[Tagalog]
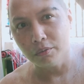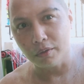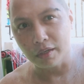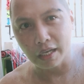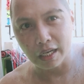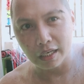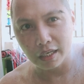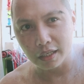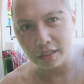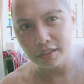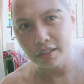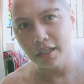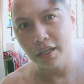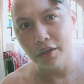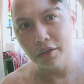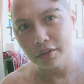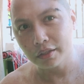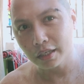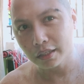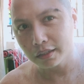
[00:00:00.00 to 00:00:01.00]
Wala na kasi
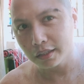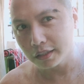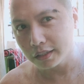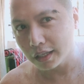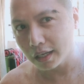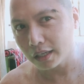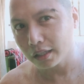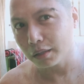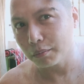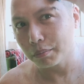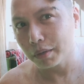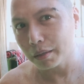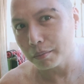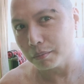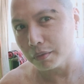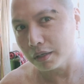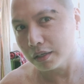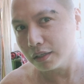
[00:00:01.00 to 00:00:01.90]
ngayon tag 35 eh.